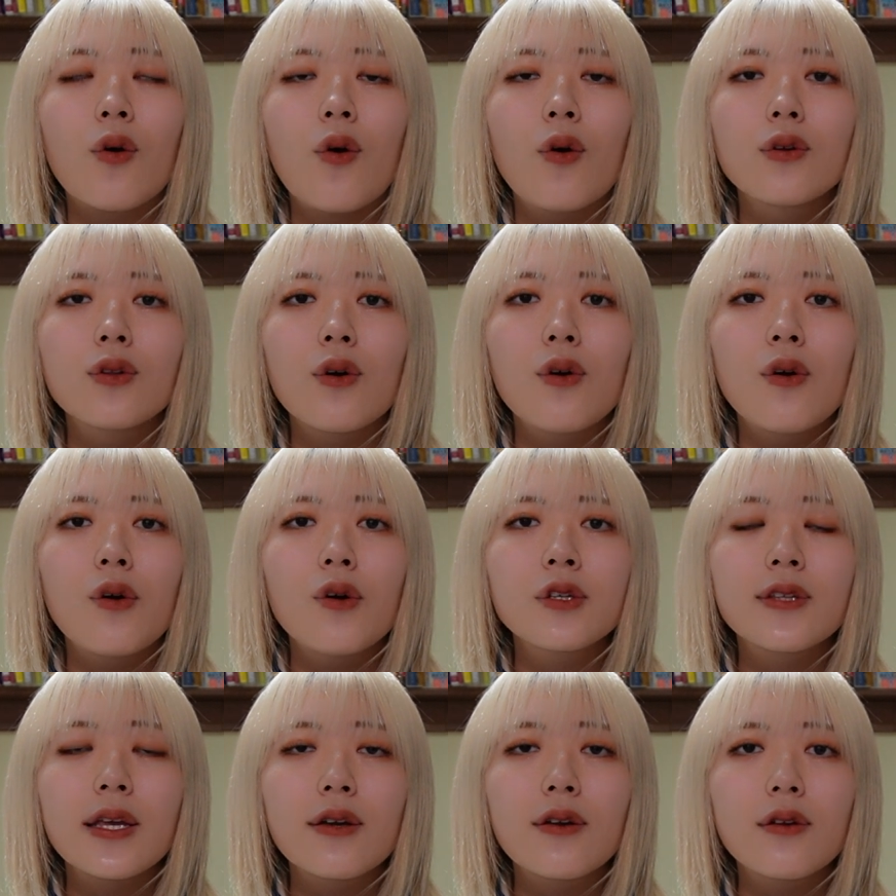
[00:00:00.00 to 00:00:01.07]
行動を
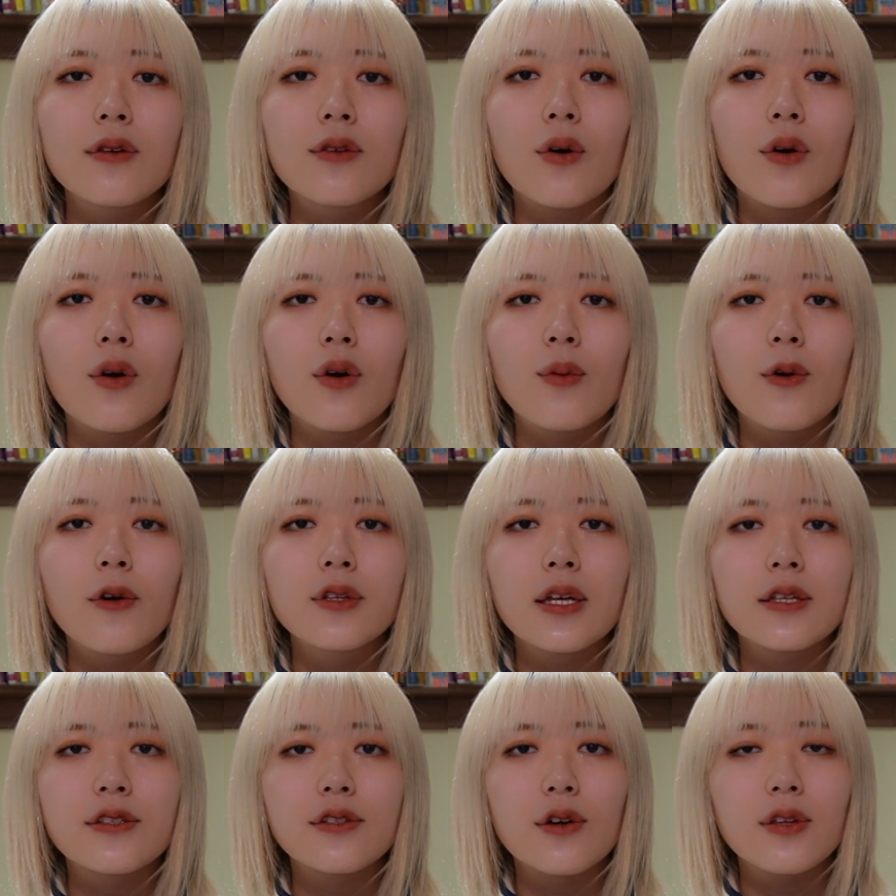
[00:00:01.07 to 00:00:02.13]
してくると思うん
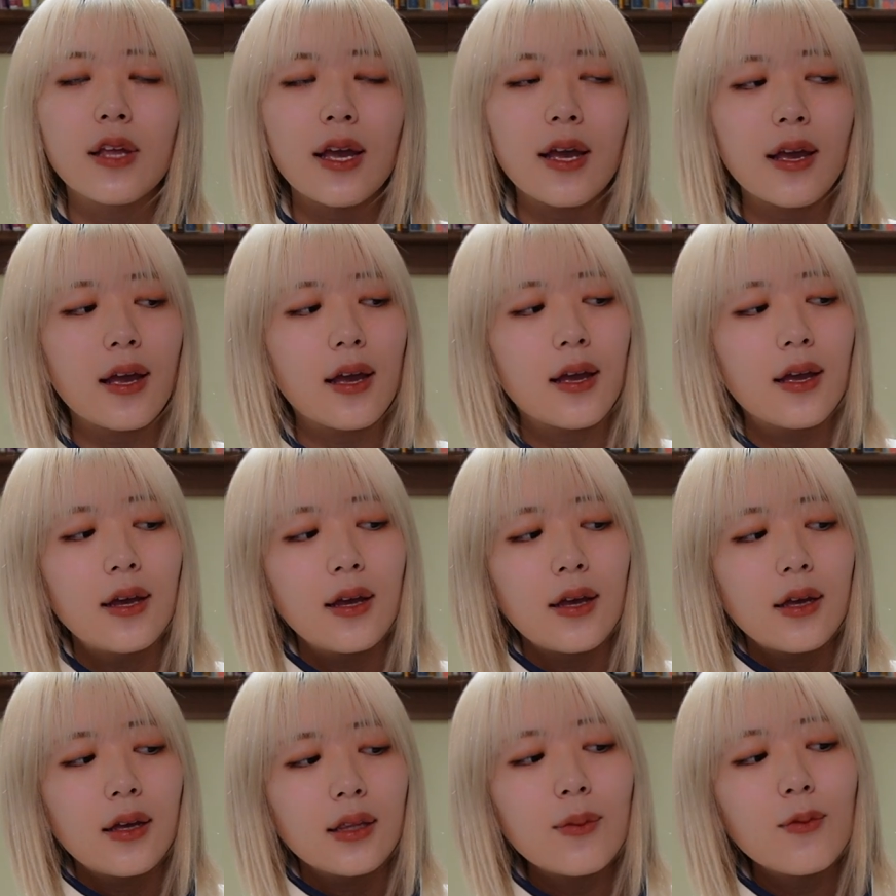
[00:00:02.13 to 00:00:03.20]
ですよね。
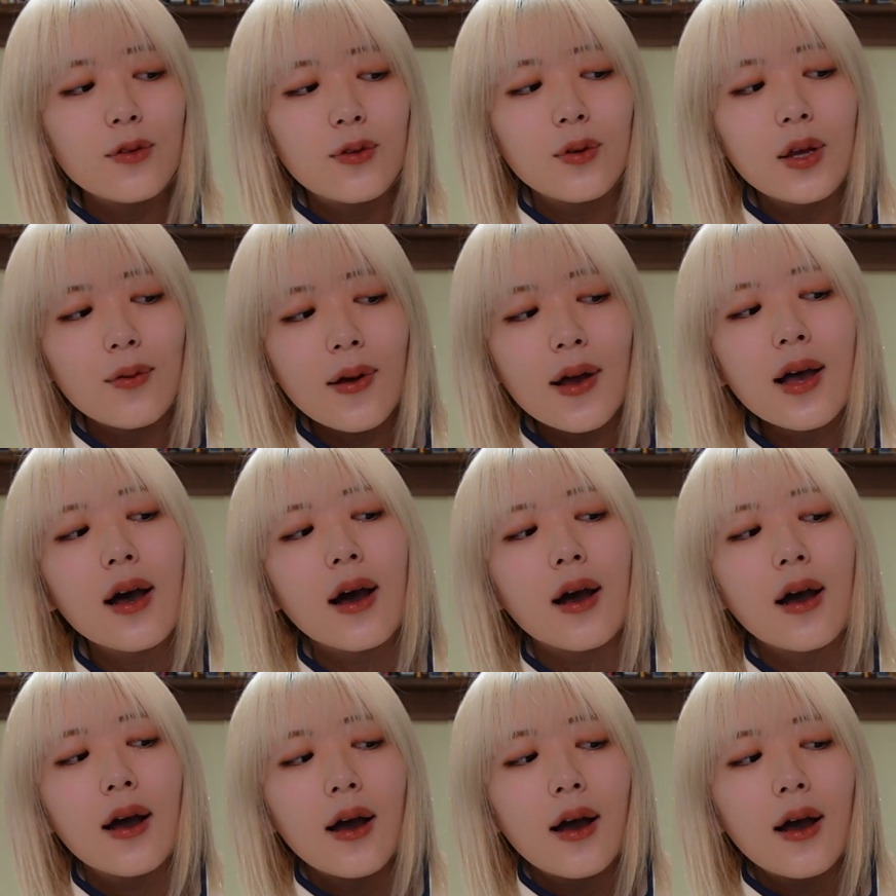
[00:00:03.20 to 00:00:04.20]
でもそれは、